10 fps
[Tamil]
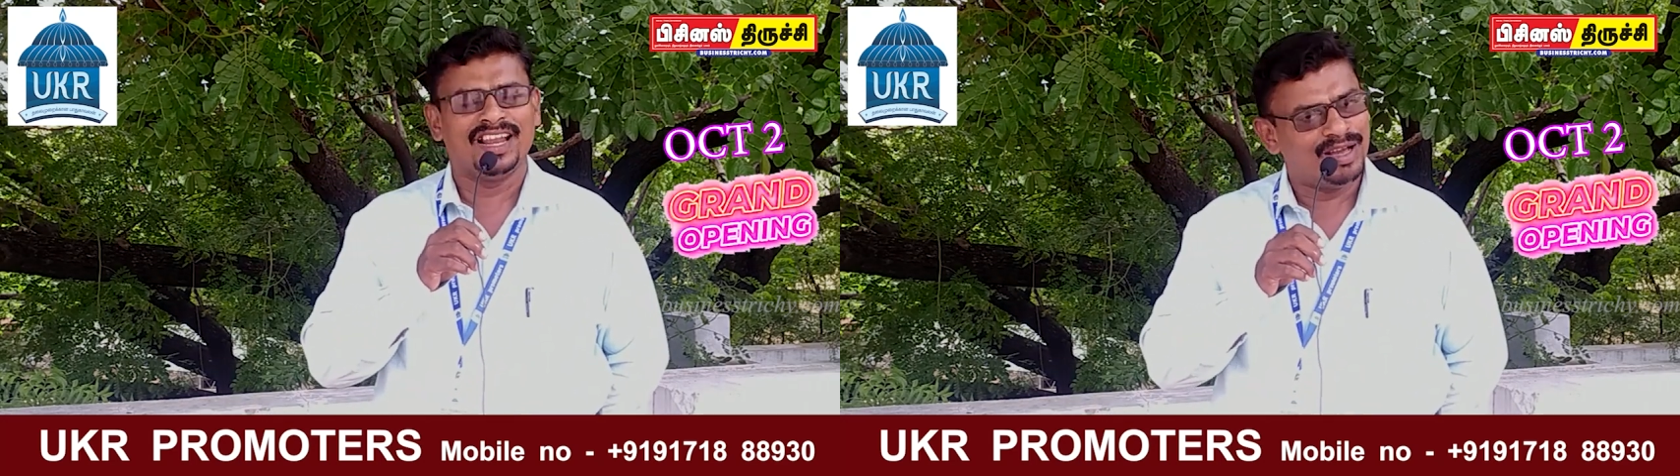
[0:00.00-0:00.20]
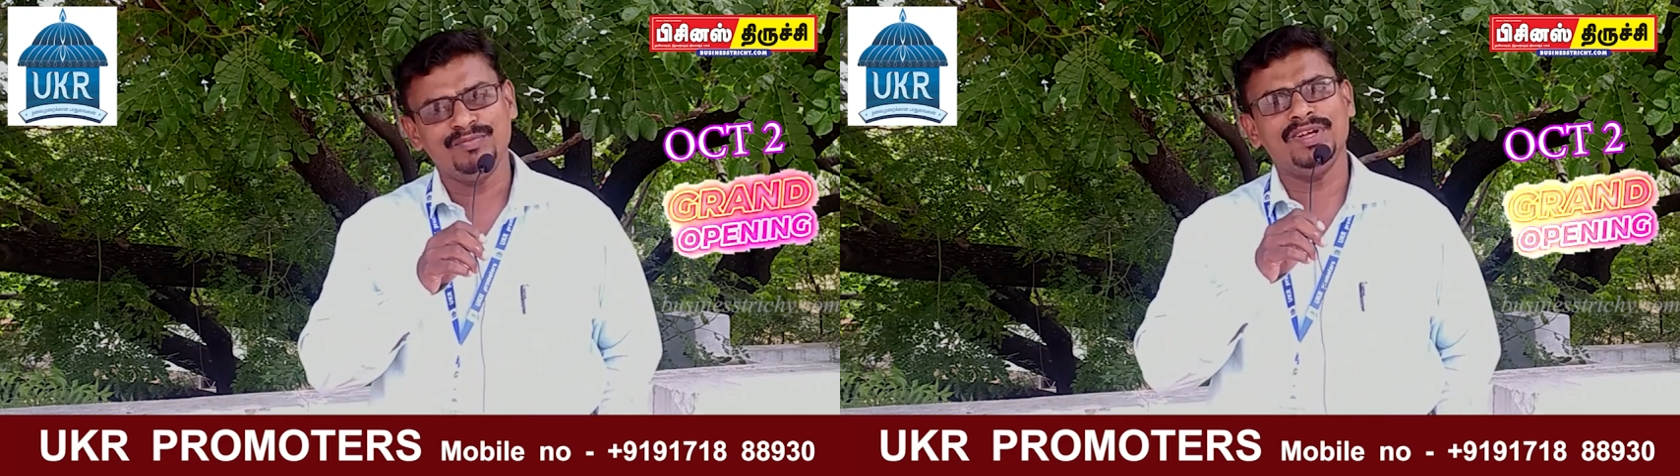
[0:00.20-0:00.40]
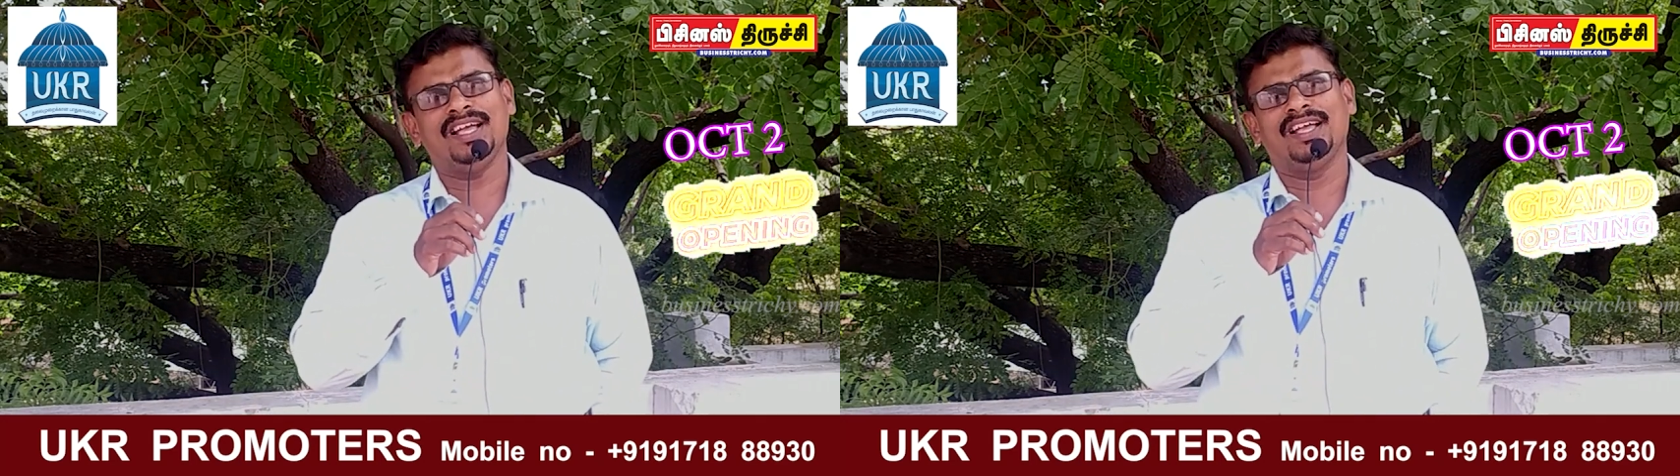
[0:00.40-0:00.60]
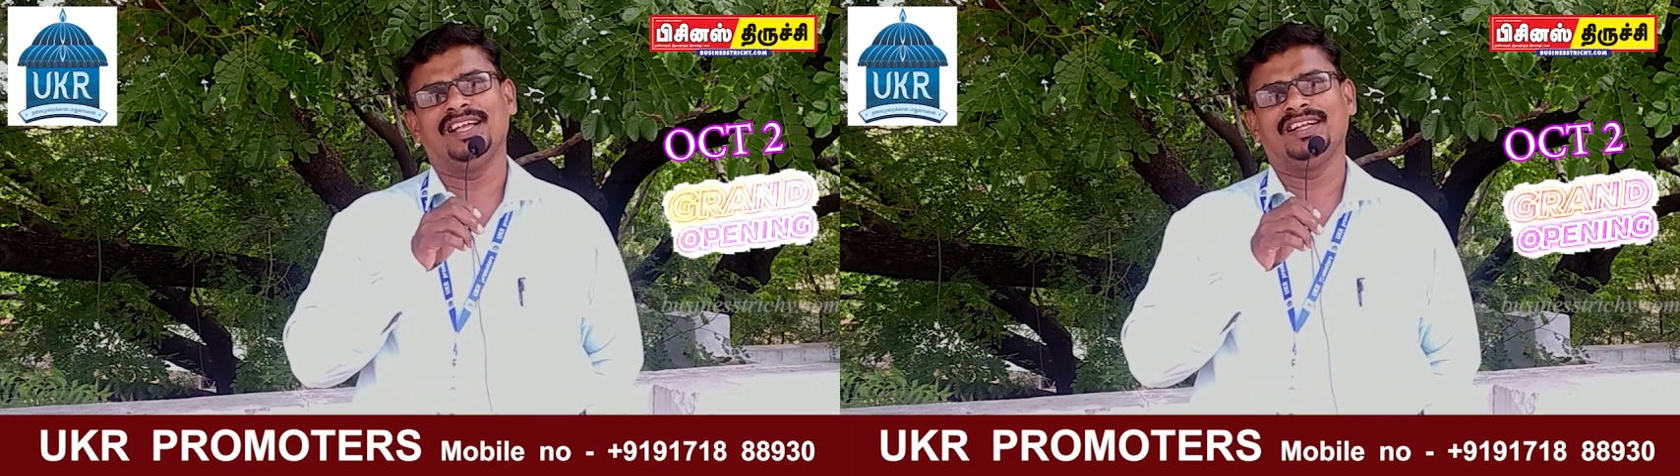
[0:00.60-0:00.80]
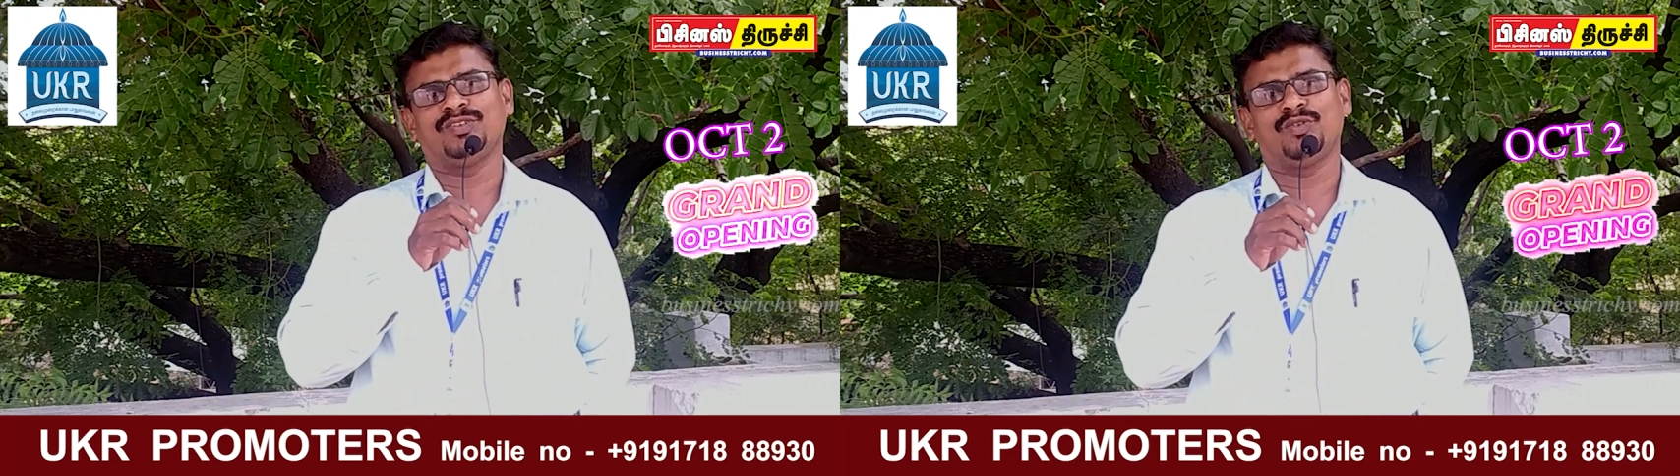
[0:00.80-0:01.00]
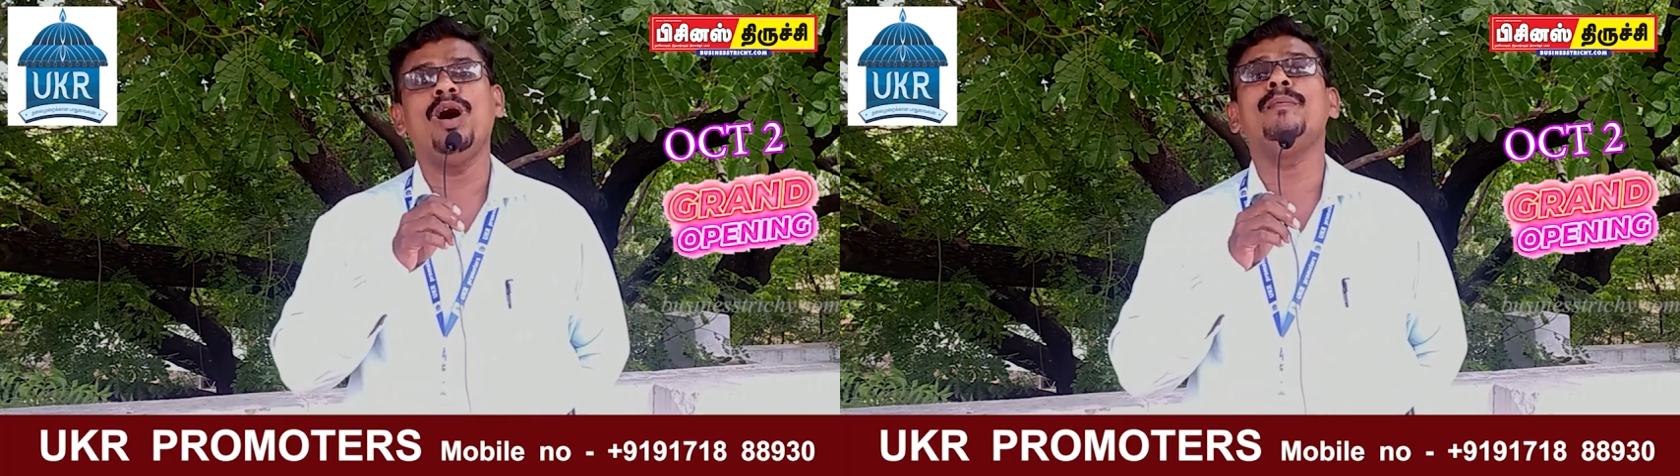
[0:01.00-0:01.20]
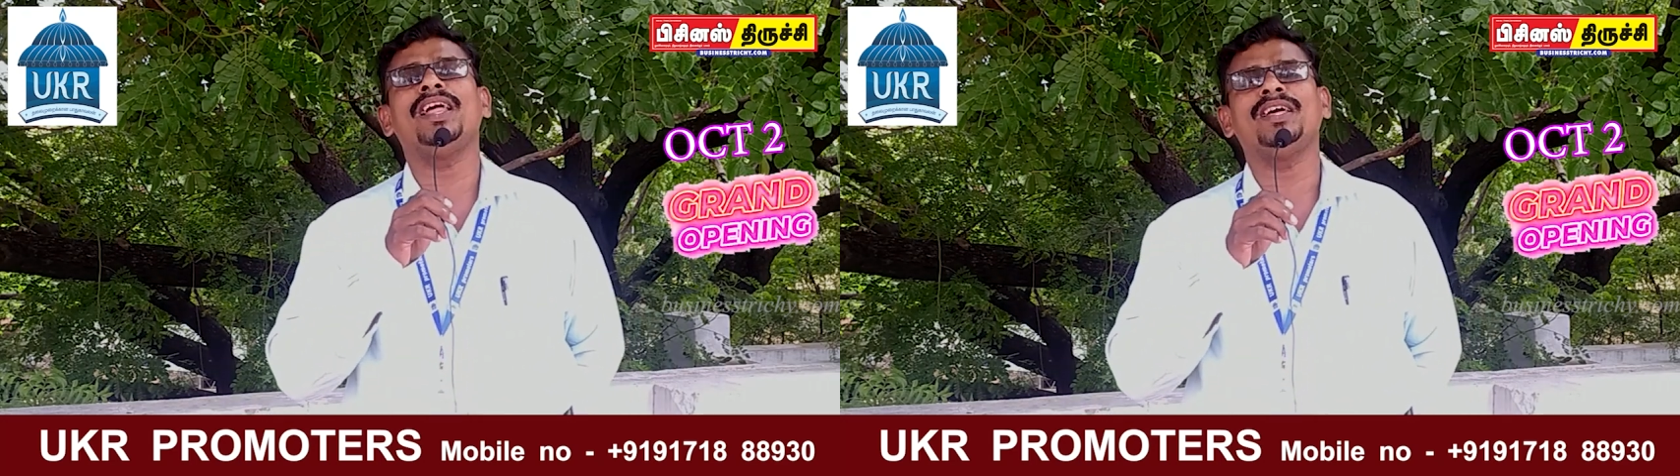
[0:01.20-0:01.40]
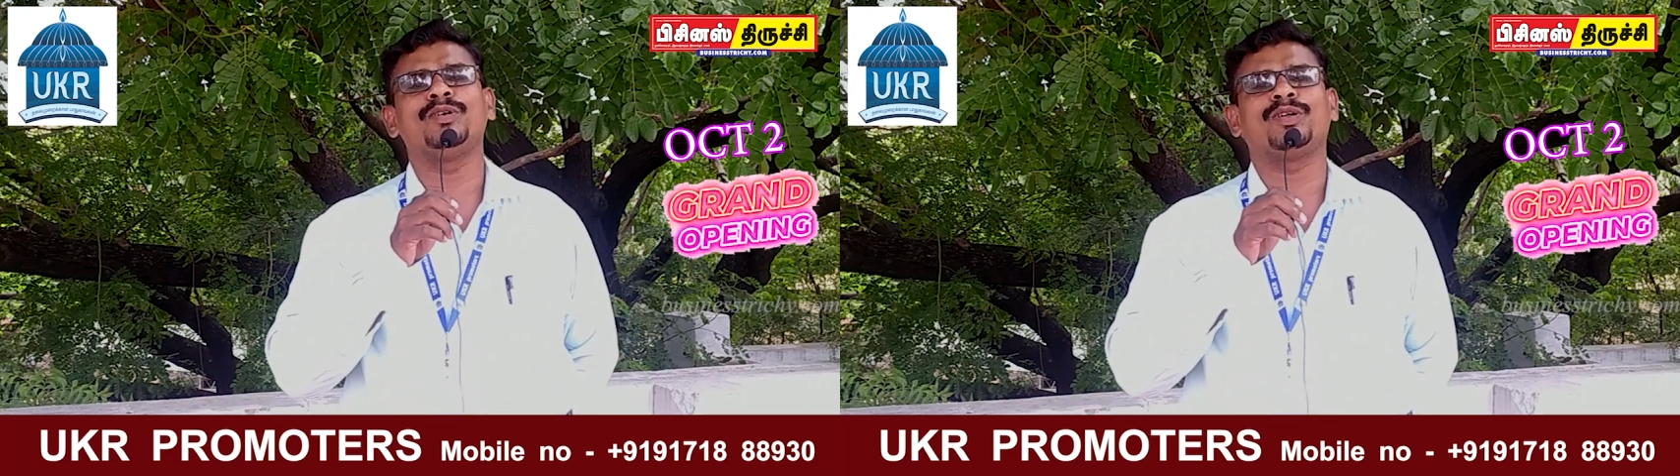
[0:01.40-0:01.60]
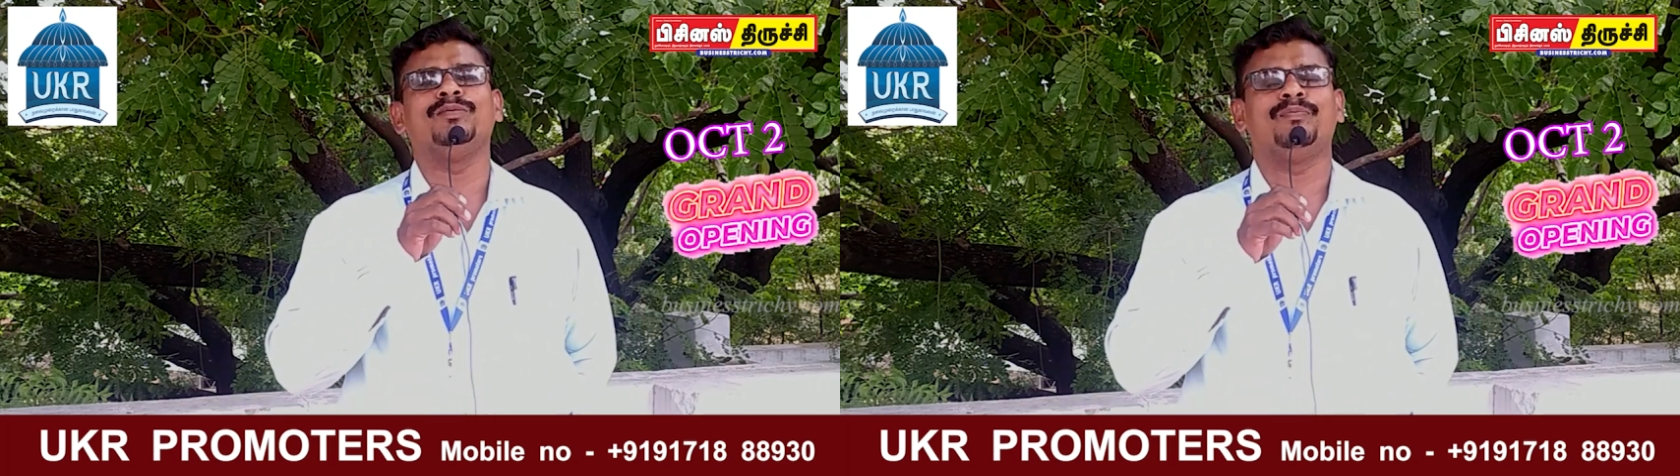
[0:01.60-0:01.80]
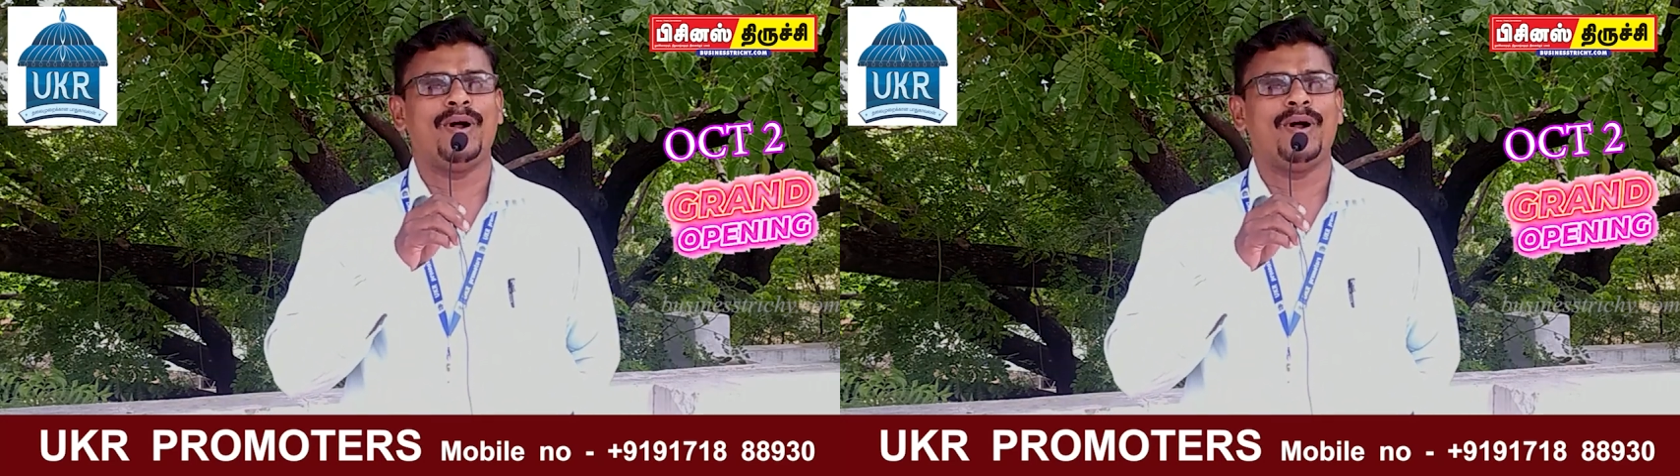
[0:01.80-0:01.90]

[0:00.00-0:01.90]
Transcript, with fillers: நம்ம கோபாலபுரம்